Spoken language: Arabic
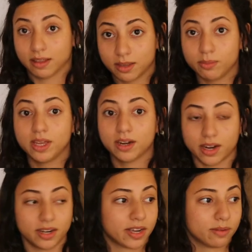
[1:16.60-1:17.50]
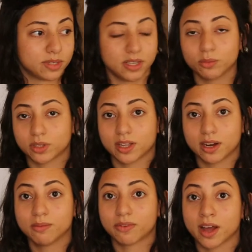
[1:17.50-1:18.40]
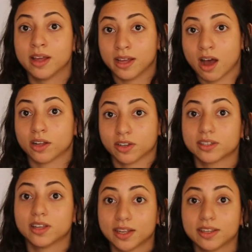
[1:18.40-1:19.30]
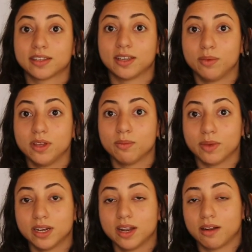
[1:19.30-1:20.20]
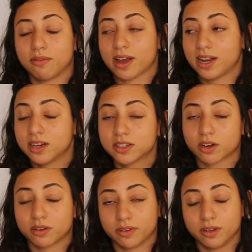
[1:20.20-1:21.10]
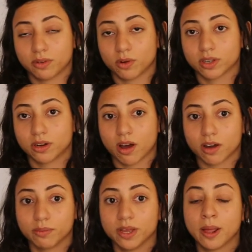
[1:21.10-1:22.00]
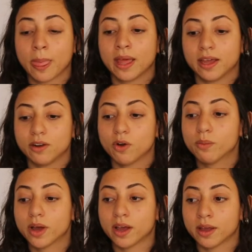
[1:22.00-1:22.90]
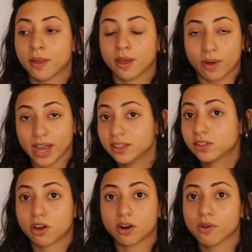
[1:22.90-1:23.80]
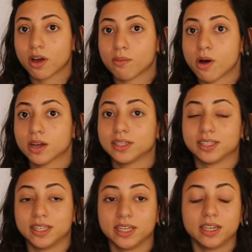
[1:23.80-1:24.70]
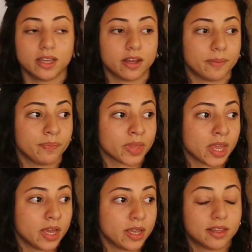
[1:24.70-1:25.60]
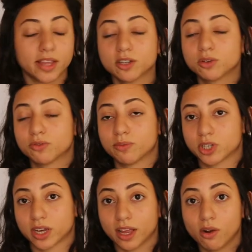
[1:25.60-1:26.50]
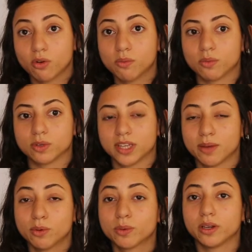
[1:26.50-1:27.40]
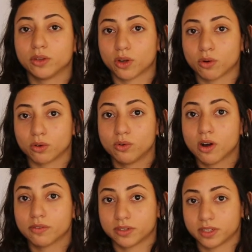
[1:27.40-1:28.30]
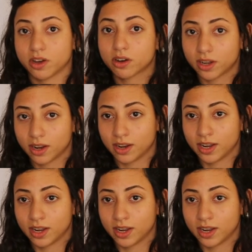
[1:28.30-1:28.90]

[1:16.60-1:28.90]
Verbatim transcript: كبير احنا 50 متدرب فاعتقد ده عدد كبير من الفاعلين الثقافيين في الوطن العربي ان هما واحد يتعرفوا على بعض اتنين يتناقشوا في مشاكلهم وازاي ممكن يطوروها في السياق